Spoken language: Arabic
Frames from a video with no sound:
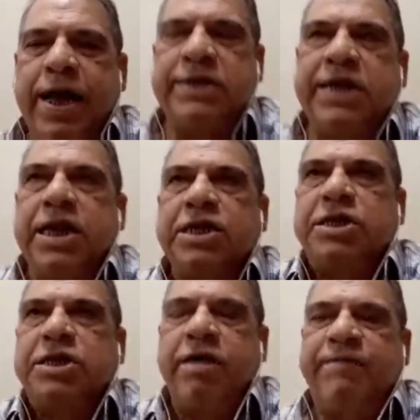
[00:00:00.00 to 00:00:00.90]
هذه
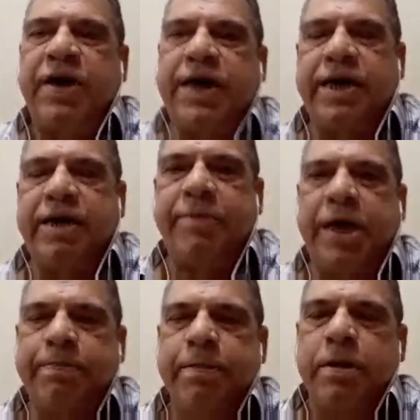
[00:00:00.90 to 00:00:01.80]
الاستضافة الكريمة
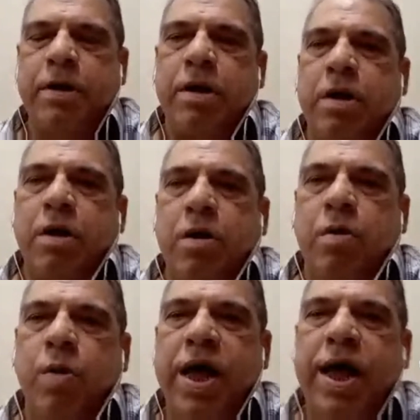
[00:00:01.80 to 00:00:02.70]

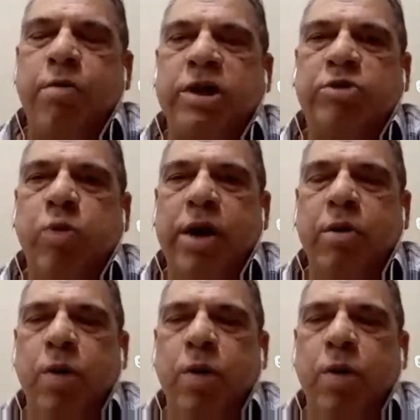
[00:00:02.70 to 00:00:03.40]
وأود أن